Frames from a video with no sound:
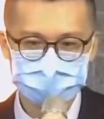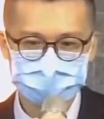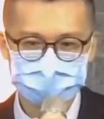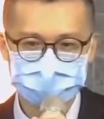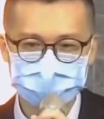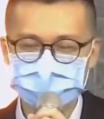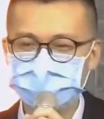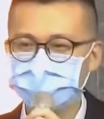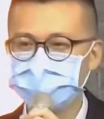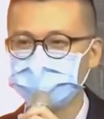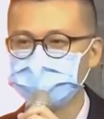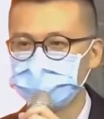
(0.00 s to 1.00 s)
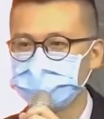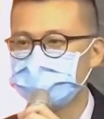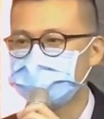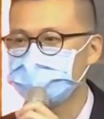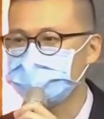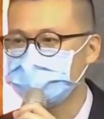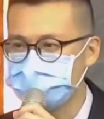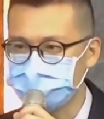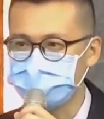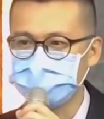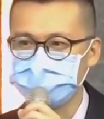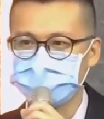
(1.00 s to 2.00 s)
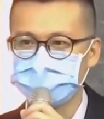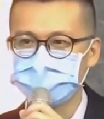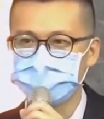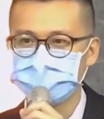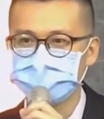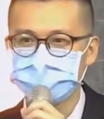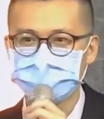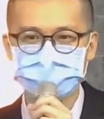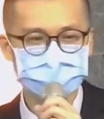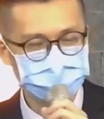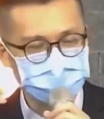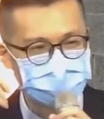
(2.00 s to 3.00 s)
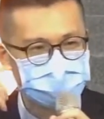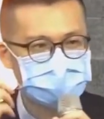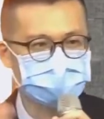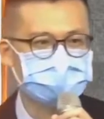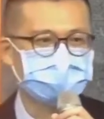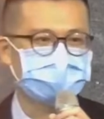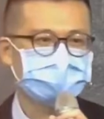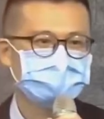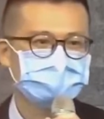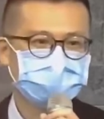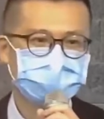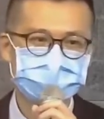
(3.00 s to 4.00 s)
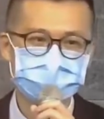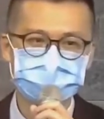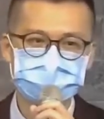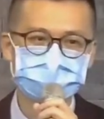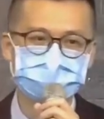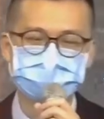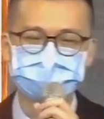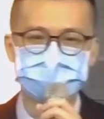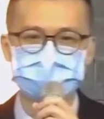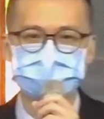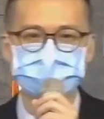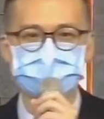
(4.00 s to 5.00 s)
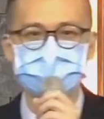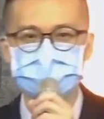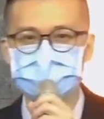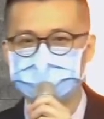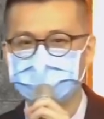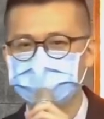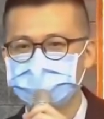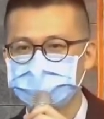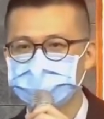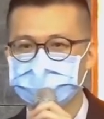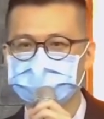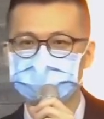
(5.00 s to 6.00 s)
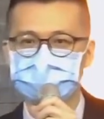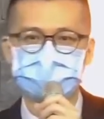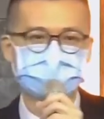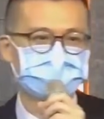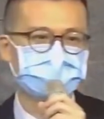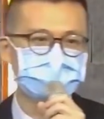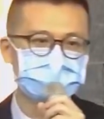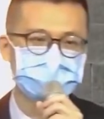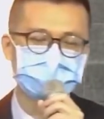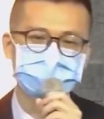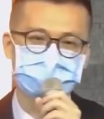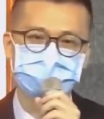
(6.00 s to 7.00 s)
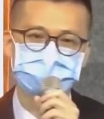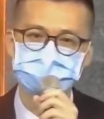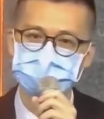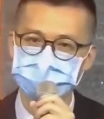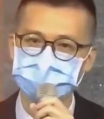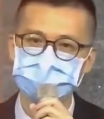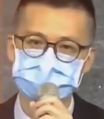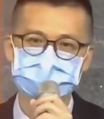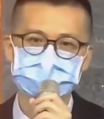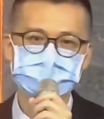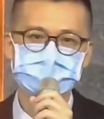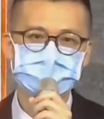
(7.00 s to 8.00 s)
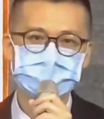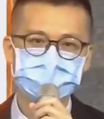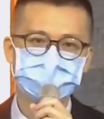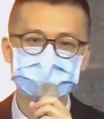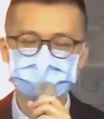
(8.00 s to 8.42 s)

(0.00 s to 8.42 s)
他已经守了那些的诫命，所以你可以想象，他一定是了解圣经里面所提到那些应该要守住的东西，无论